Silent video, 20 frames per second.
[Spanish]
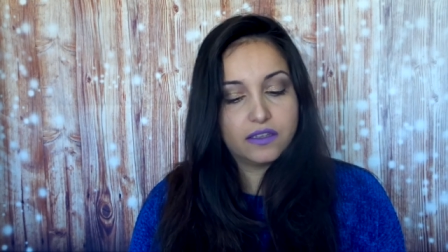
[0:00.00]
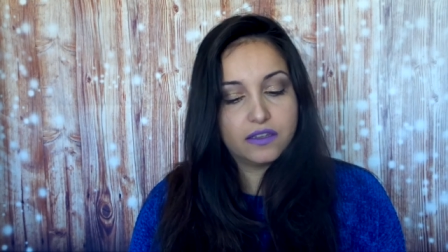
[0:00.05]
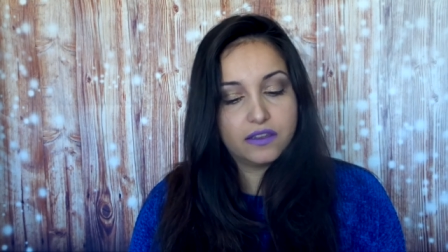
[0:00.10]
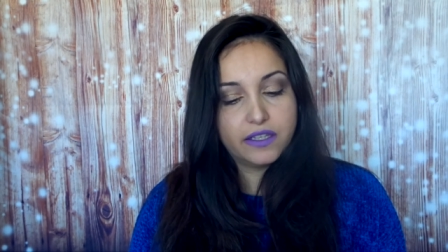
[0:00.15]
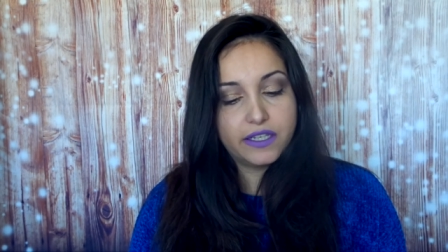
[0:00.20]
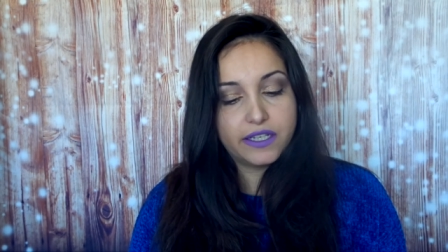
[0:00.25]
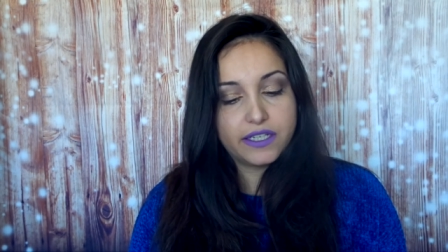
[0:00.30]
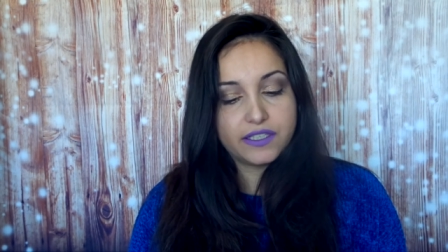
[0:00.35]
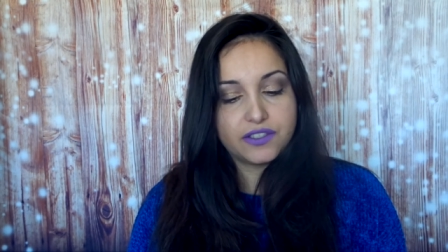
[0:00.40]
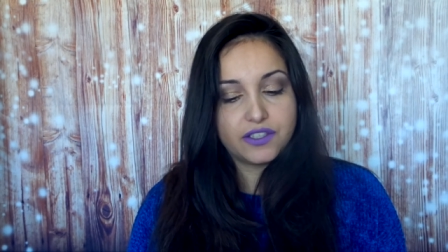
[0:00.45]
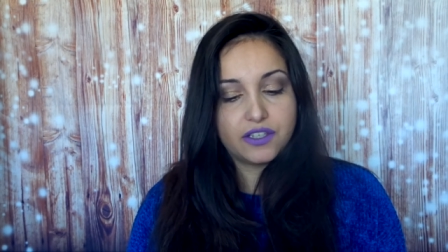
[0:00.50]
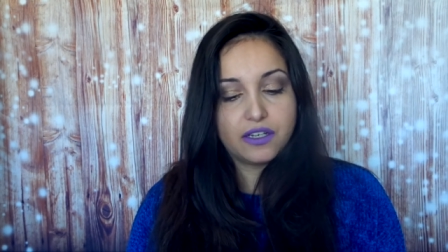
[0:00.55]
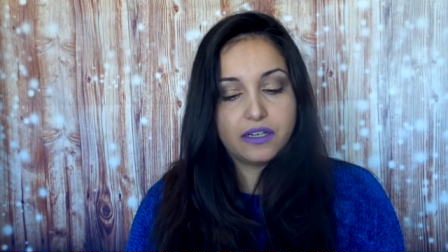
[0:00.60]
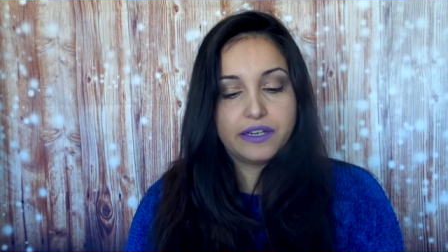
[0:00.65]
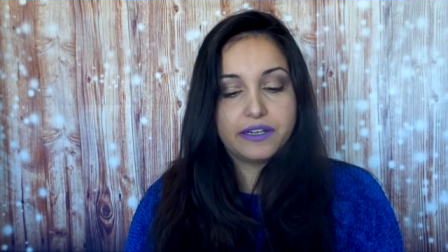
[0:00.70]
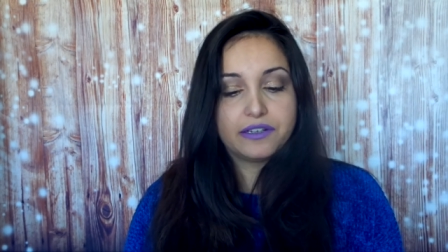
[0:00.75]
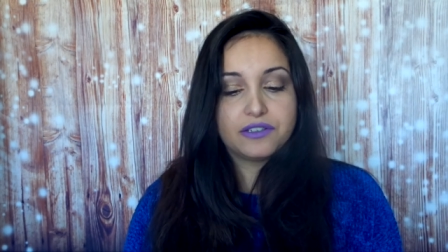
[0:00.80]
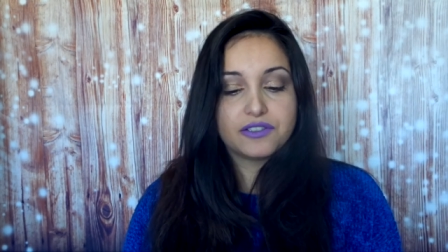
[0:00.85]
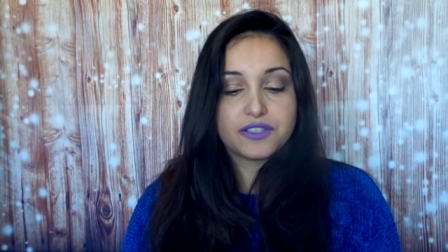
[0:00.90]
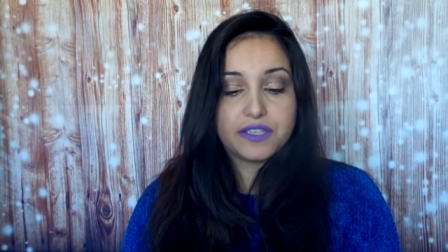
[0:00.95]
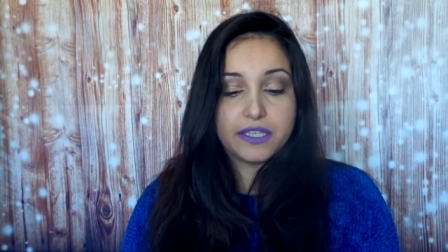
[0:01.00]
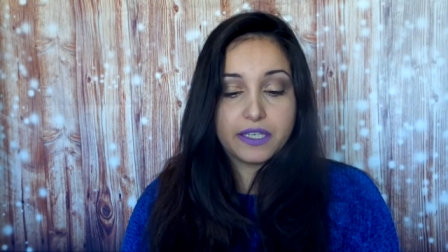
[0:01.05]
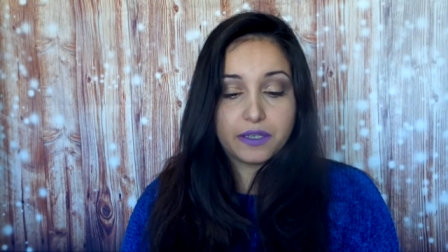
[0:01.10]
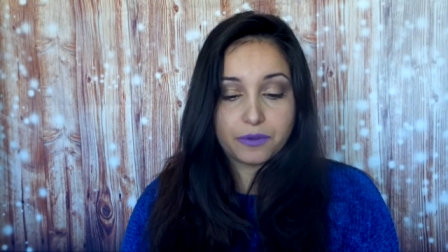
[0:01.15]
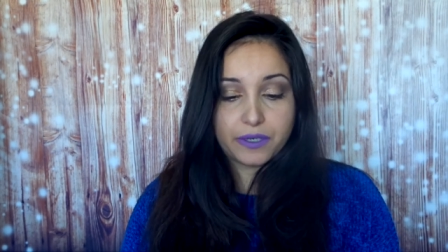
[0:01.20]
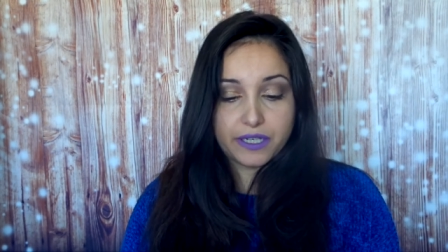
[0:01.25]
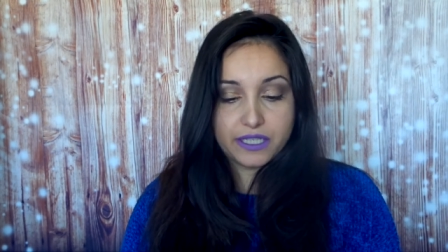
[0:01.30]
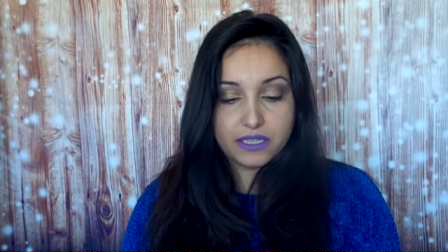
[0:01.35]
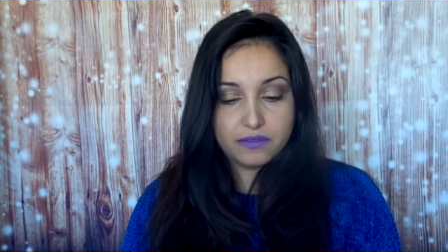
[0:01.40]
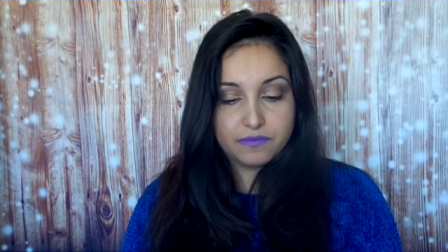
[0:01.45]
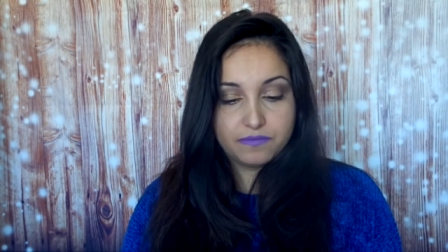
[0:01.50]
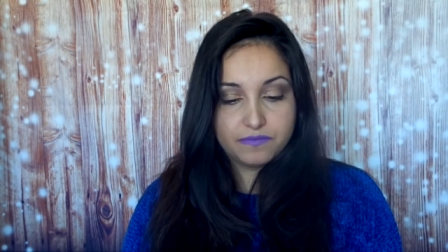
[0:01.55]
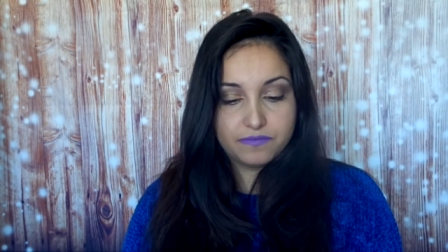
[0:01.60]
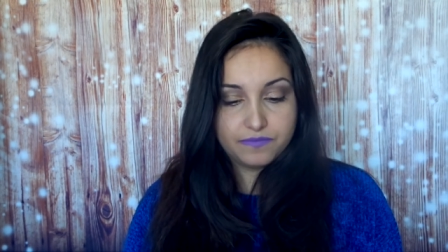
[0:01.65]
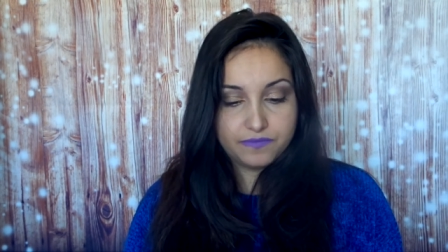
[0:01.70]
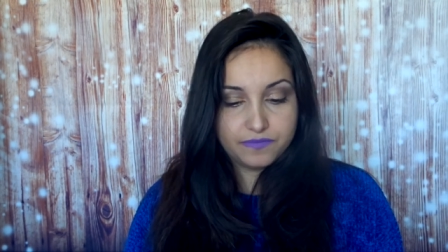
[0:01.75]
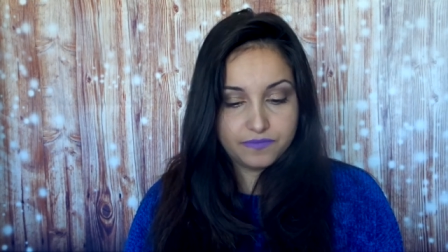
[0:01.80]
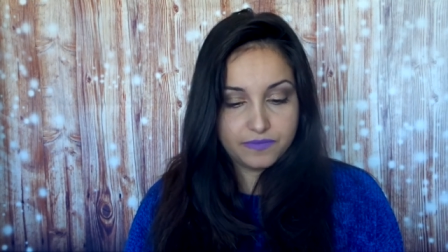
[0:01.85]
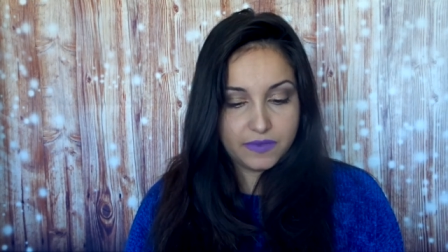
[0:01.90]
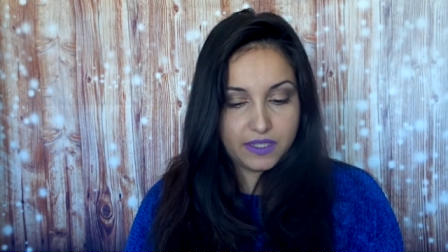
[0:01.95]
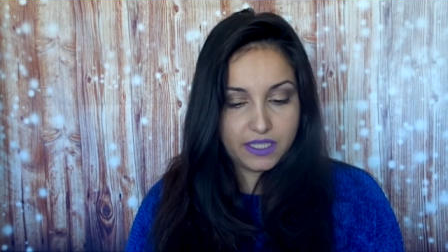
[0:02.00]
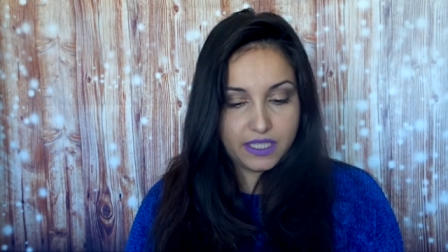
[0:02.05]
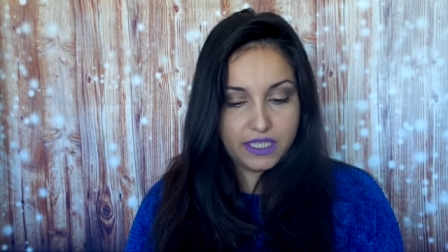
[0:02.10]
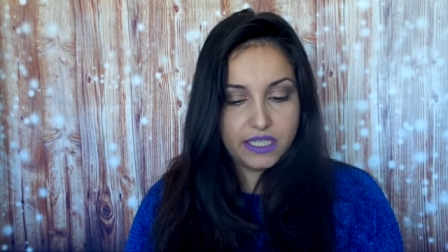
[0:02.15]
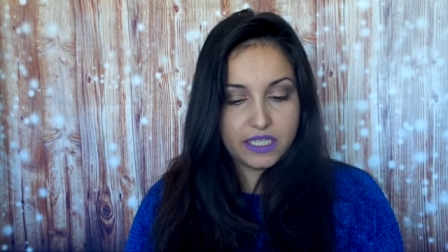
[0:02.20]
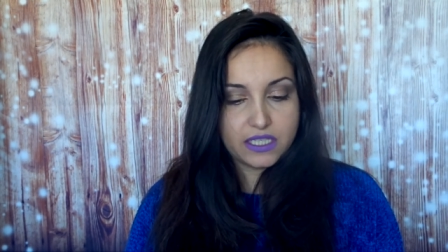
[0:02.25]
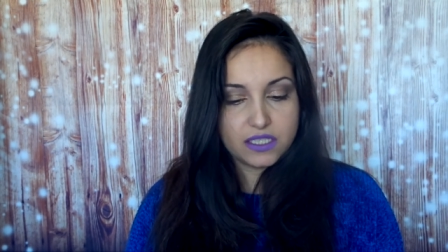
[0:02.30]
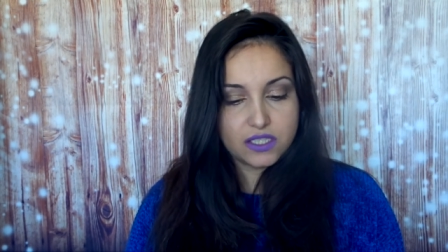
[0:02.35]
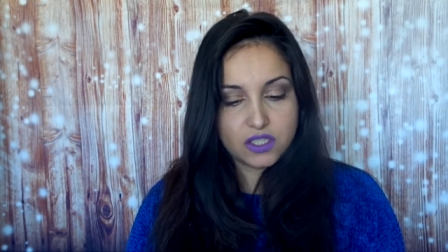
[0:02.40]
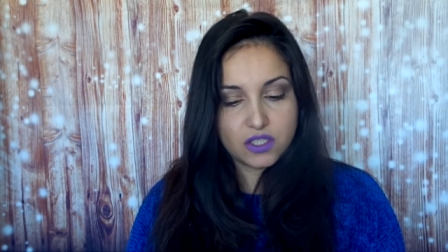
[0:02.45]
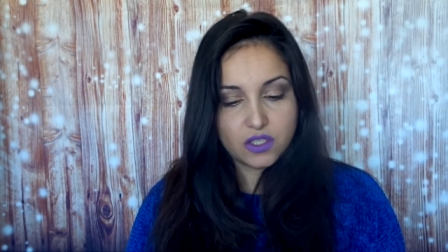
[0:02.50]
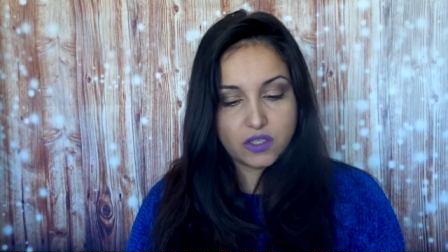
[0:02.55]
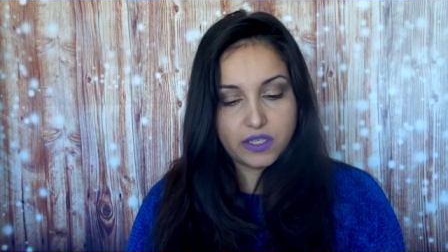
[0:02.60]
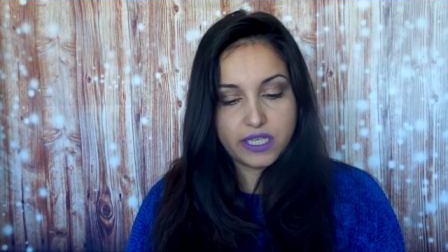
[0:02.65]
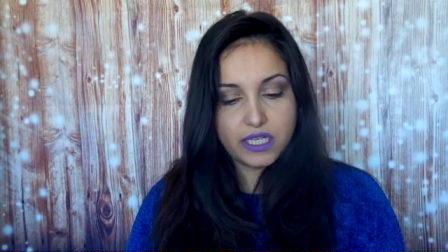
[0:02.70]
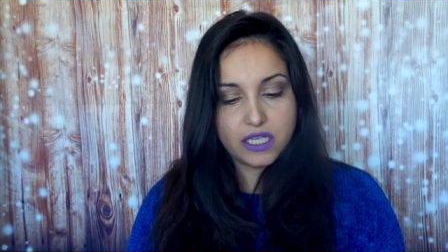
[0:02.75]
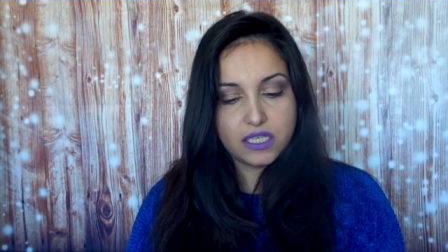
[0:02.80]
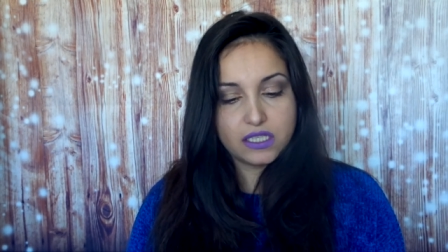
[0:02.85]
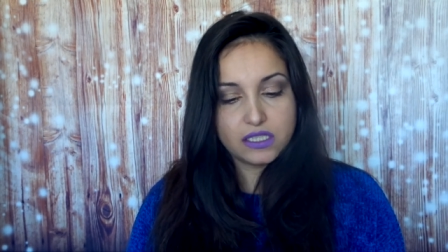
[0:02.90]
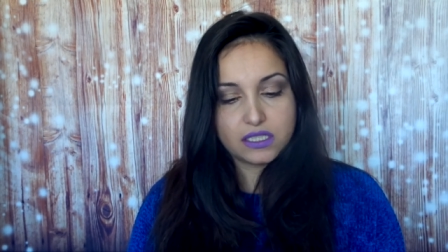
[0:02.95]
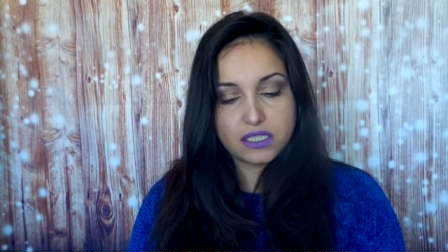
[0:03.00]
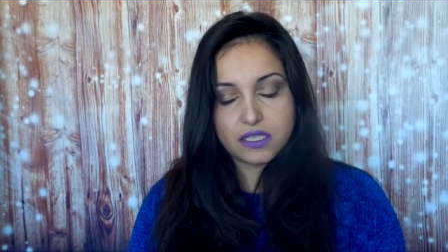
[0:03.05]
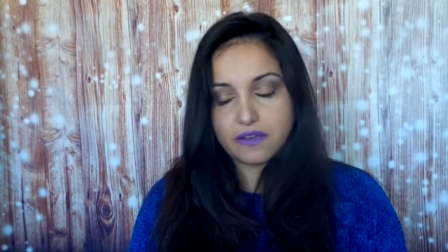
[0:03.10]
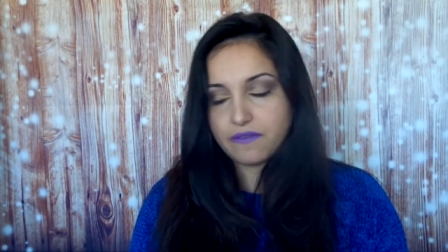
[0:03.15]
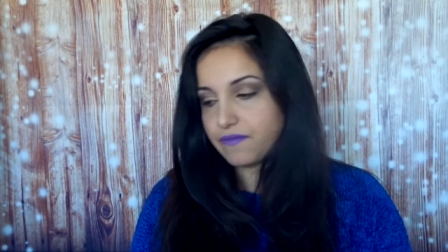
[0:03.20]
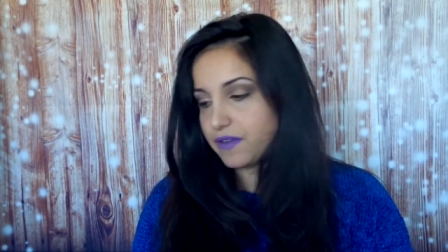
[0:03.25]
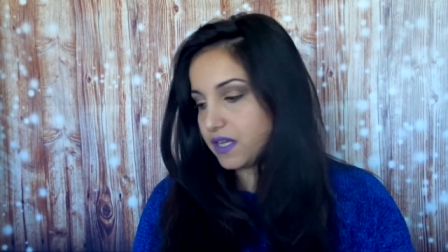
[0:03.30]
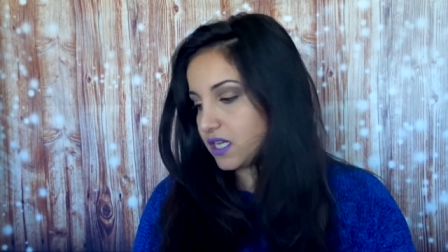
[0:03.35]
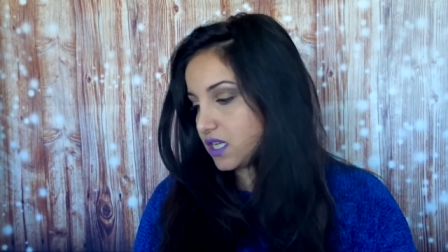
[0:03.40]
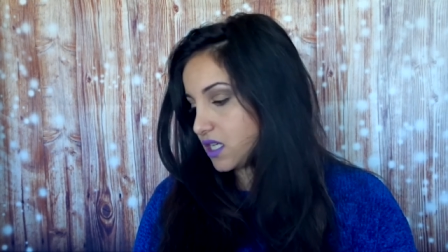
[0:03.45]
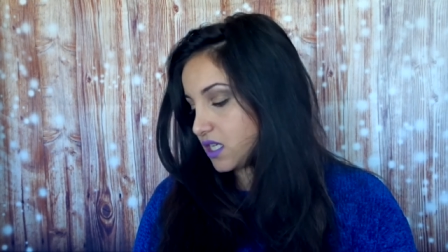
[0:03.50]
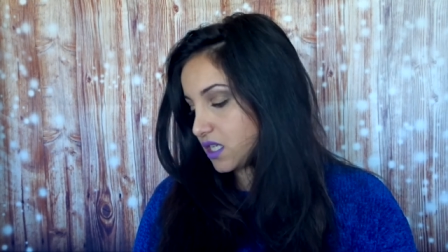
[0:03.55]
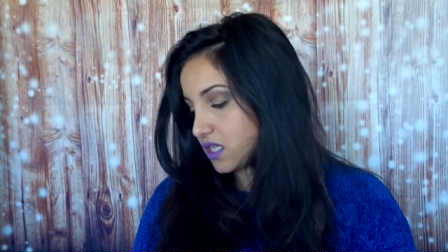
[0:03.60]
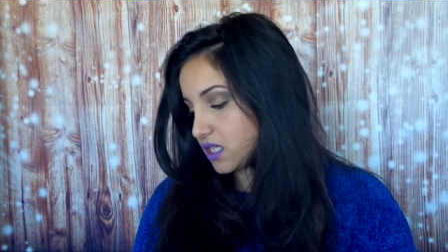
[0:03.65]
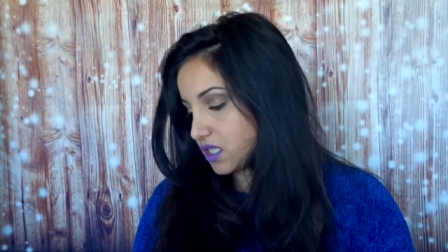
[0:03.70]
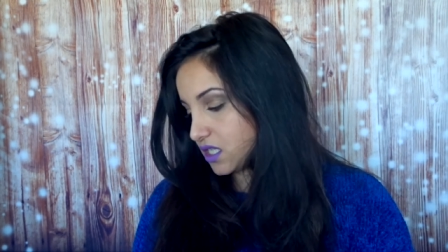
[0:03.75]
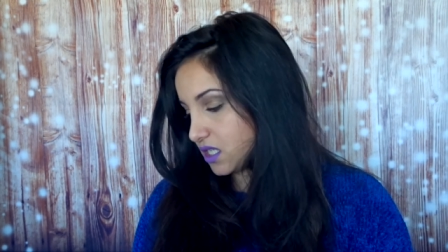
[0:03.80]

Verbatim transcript: Dirty Little Secret. Y esto es, a ver...